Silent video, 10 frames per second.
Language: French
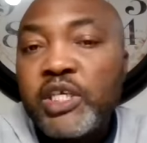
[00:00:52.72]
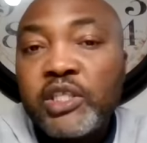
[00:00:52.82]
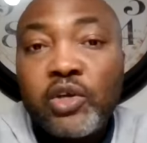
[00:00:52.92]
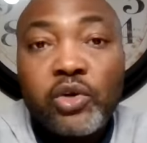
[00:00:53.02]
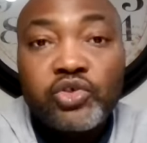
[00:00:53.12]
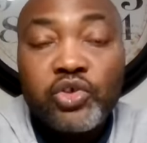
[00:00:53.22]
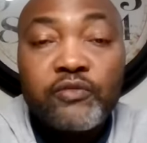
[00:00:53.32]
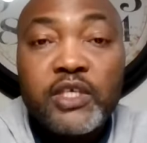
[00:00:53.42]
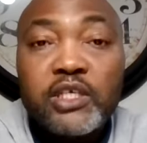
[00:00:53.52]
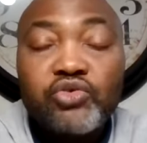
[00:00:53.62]
étant en
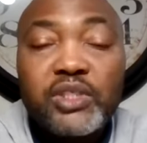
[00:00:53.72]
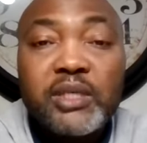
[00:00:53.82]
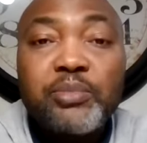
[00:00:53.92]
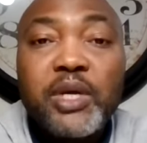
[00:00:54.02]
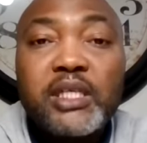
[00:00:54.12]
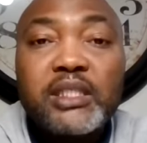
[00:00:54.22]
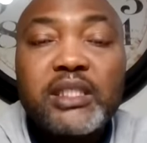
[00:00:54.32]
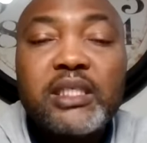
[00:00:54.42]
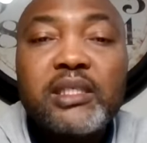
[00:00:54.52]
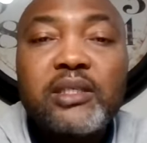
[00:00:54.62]
janvier, je ne sais pas
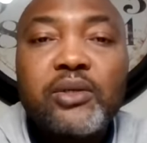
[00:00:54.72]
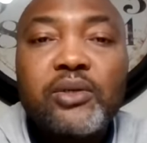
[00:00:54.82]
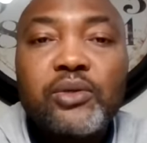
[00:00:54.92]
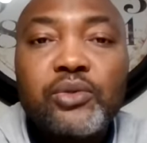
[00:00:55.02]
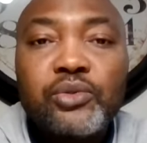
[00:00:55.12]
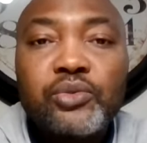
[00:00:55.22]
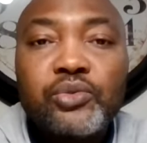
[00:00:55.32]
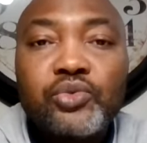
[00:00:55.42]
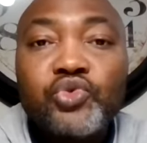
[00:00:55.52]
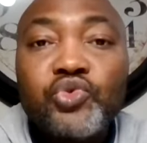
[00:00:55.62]
si
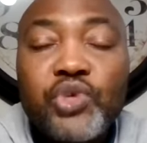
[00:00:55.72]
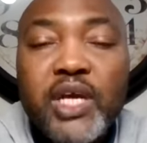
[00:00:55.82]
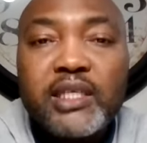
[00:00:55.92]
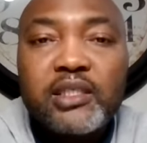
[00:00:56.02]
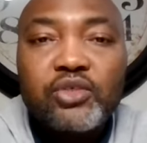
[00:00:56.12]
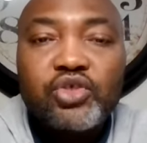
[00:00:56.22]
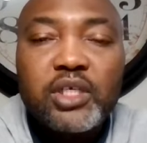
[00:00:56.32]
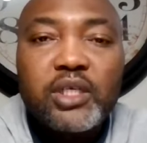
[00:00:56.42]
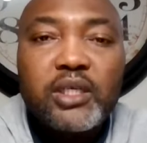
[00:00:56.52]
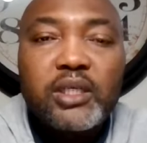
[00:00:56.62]
tu as
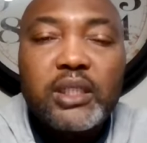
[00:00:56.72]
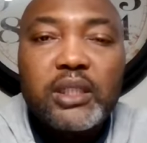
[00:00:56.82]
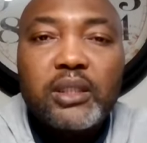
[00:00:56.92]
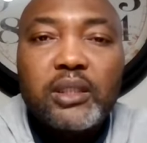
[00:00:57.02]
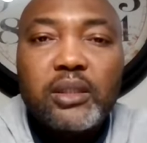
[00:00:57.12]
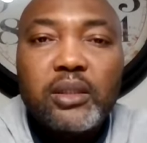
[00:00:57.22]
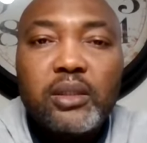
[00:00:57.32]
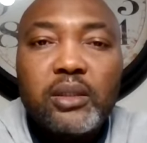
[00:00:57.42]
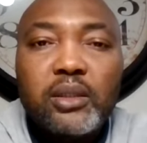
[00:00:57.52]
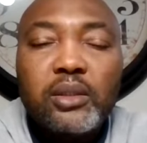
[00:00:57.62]
déjà
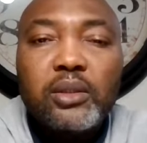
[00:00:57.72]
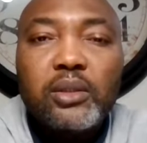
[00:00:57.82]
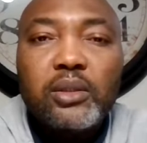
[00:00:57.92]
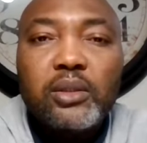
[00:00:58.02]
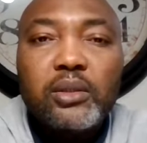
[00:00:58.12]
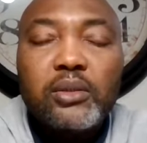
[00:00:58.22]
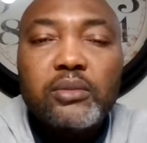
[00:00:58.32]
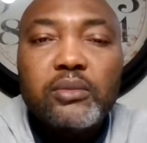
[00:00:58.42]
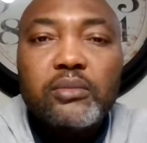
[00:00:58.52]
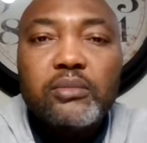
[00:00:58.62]
euh,